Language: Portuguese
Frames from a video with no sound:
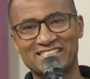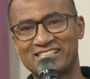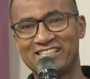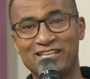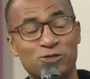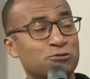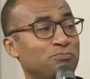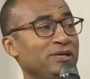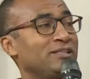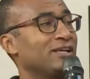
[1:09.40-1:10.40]
Graças a Deus,
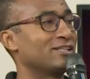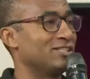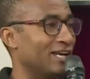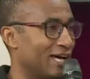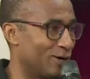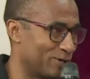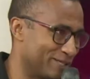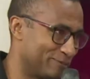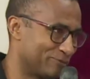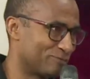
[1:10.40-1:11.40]
Peter de Laura.
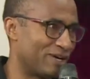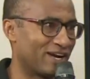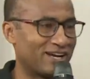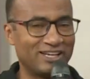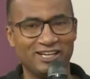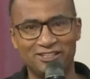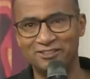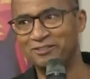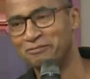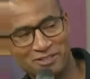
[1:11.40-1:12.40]
Bênção de
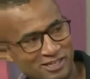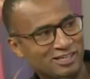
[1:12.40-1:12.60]
Deus!